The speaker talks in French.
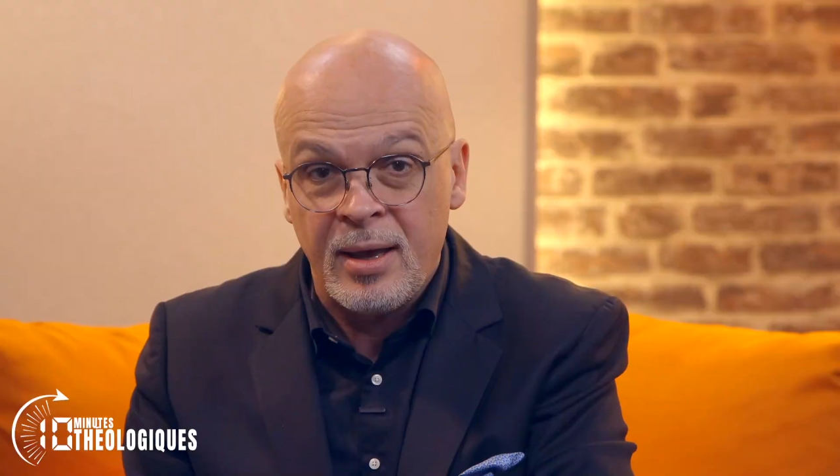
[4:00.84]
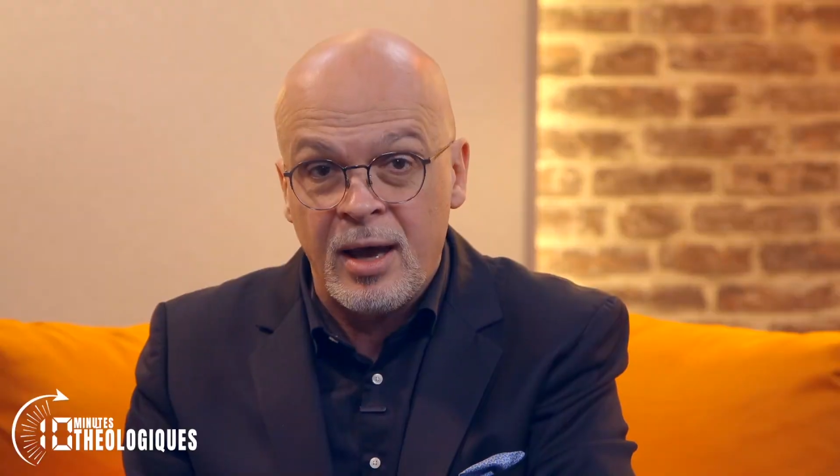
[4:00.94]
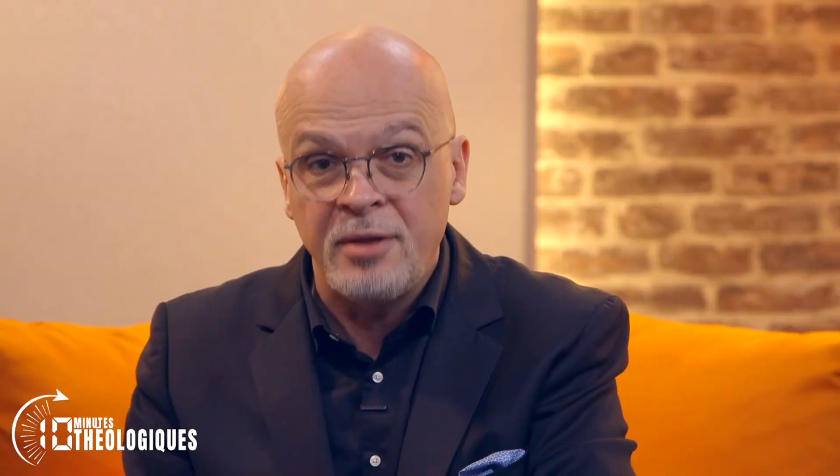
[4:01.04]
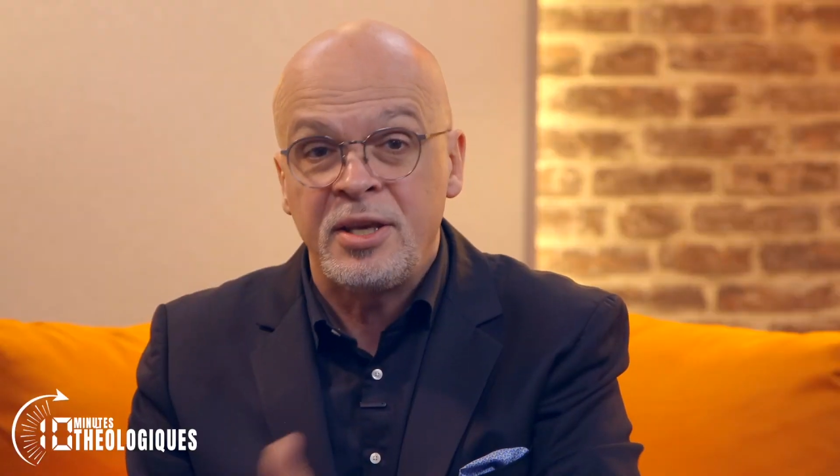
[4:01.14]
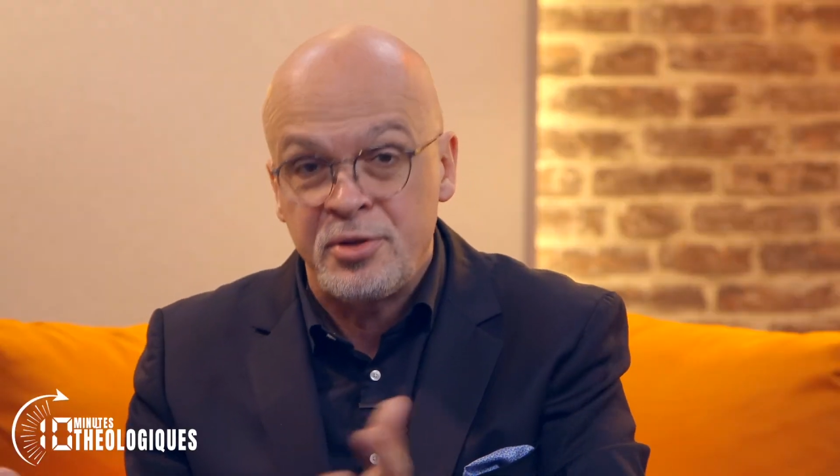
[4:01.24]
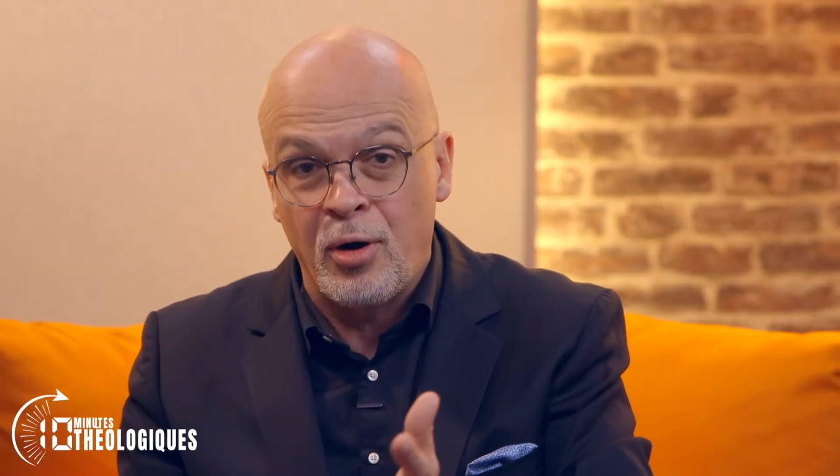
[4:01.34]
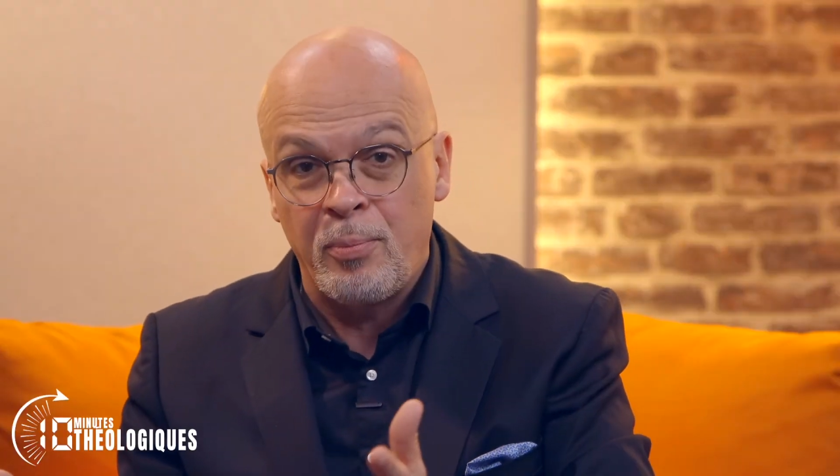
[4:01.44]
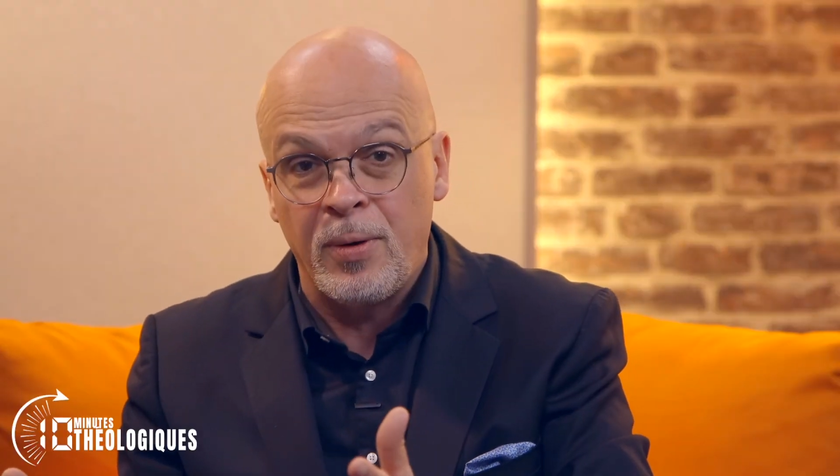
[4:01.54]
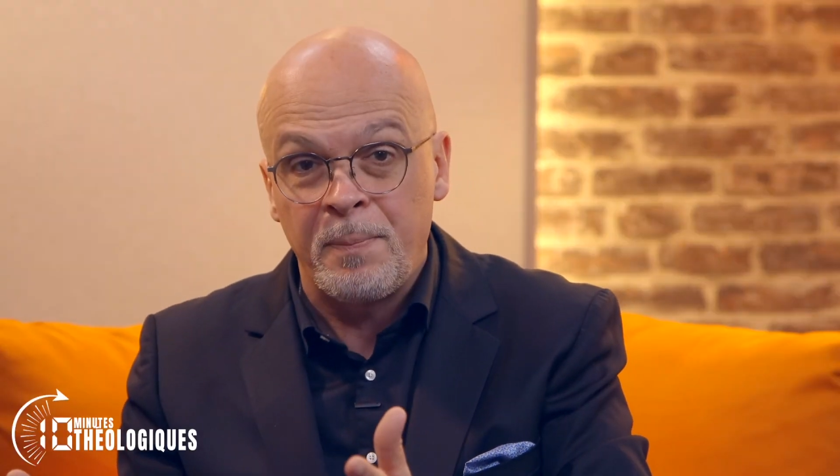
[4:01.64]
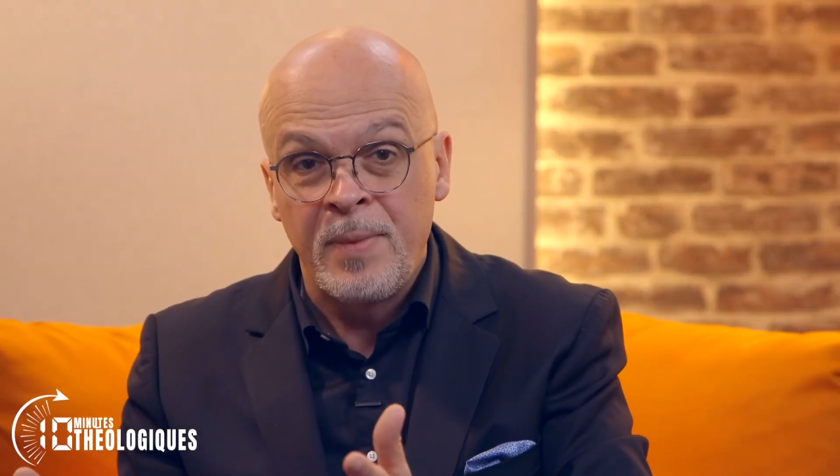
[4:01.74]
Un
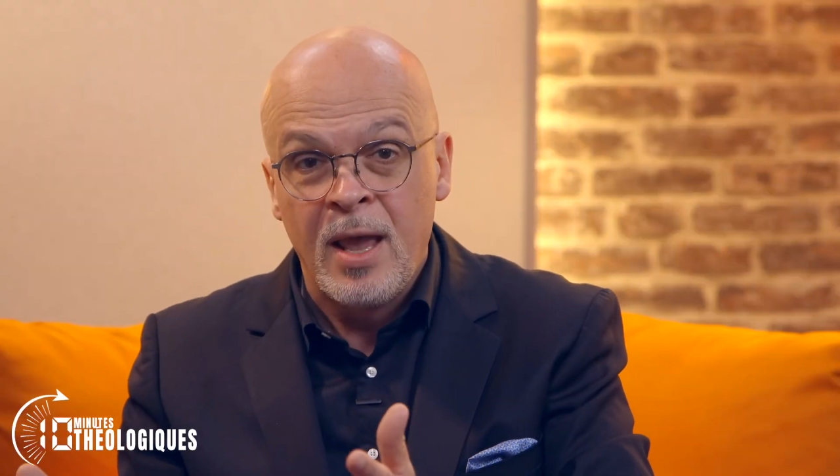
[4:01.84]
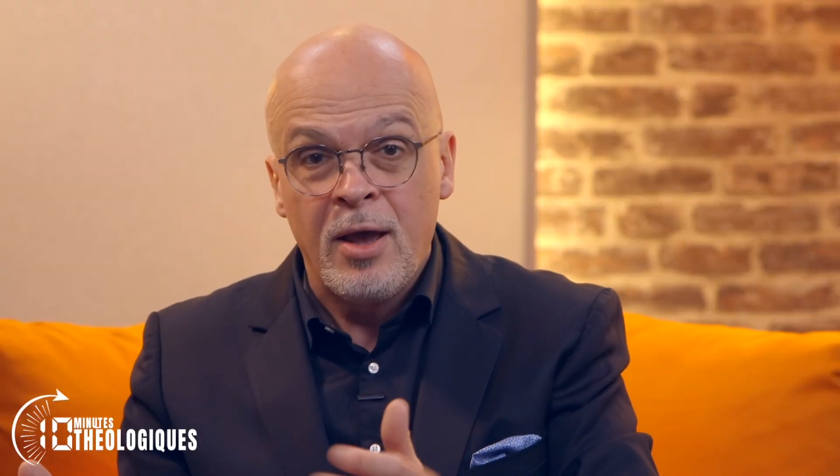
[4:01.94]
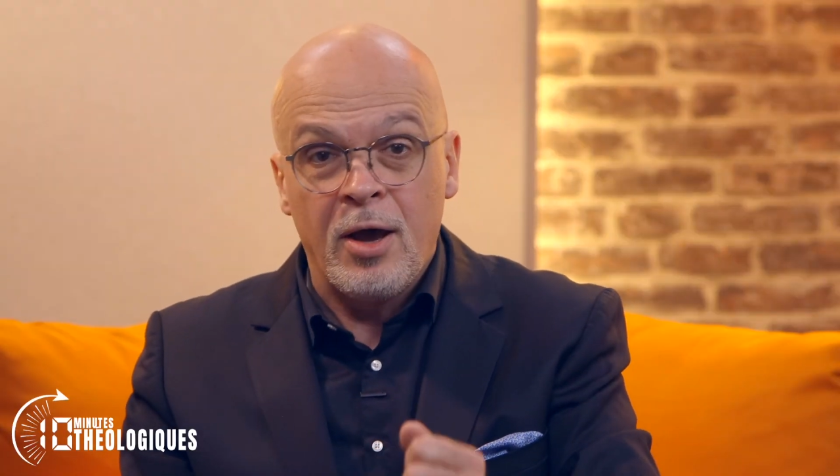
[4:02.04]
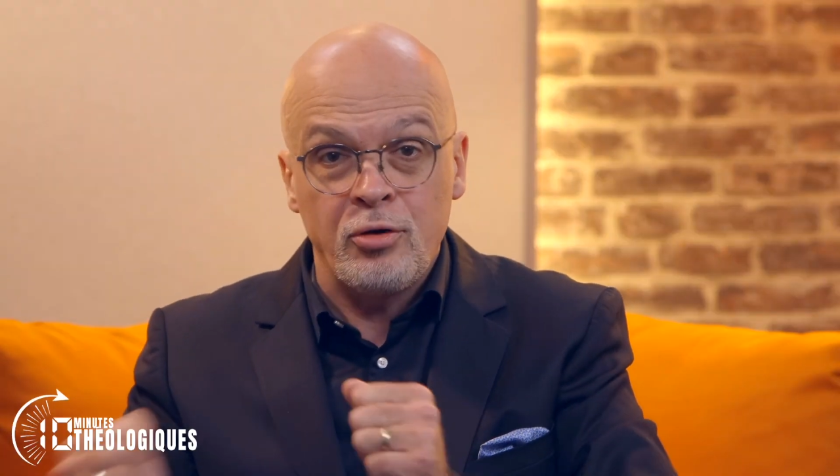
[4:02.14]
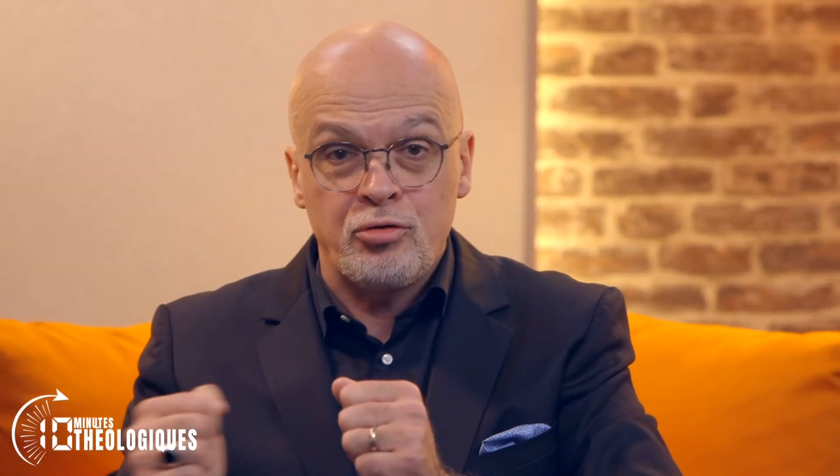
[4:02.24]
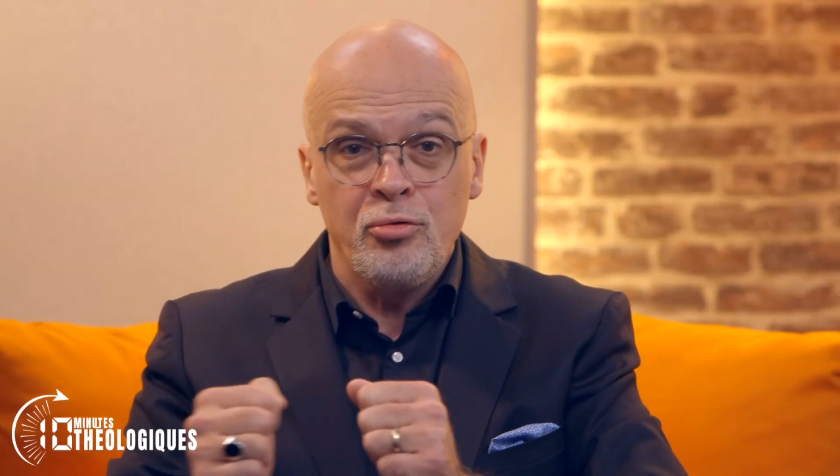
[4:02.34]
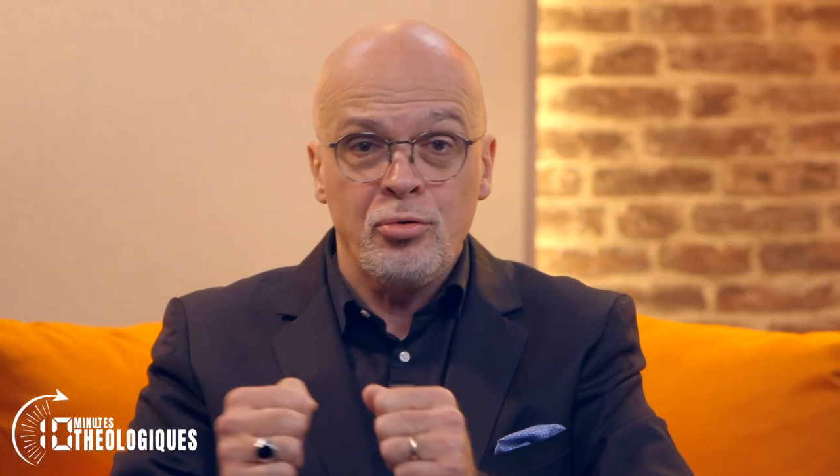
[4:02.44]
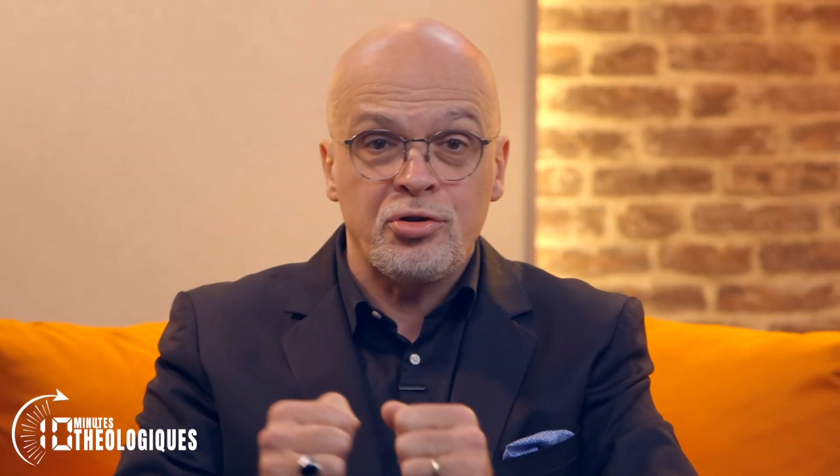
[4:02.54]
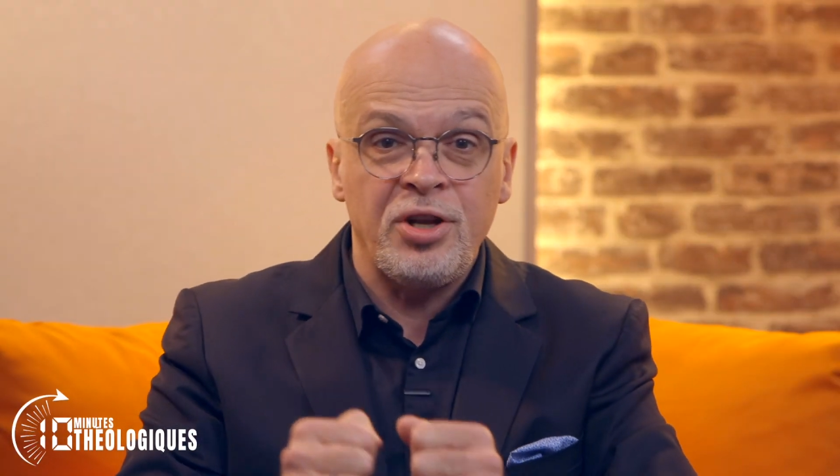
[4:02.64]
exemple. Un jour,